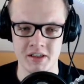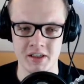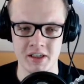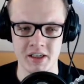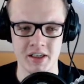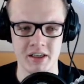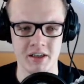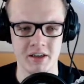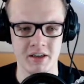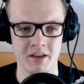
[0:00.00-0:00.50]
ist
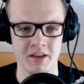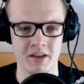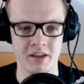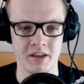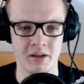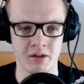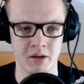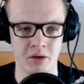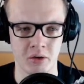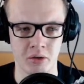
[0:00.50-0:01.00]
nicht
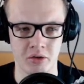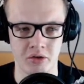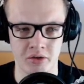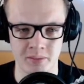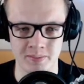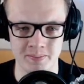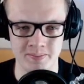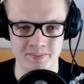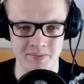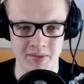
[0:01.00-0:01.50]
äh,
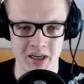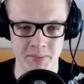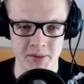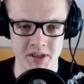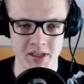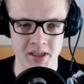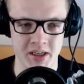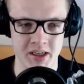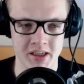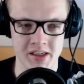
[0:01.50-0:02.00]
Downloads.
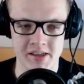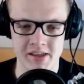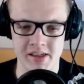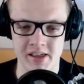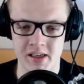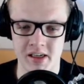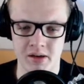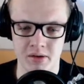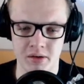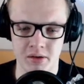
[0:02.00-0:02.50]
Hamstergeld
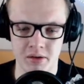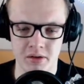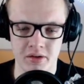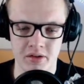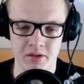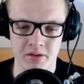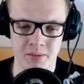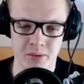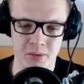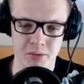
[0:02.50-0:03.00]
ist nicht
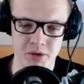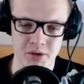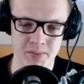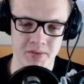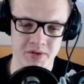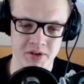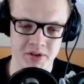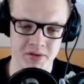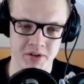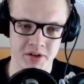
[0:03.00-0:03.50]
Downloads.
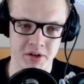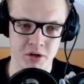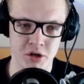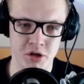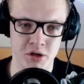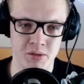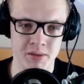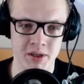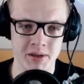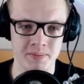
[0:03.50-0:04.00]
Gut, wissen wir es
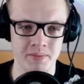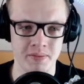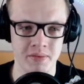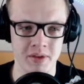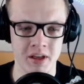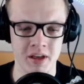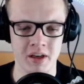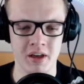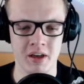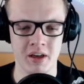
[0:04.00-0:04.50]
auch schon mal.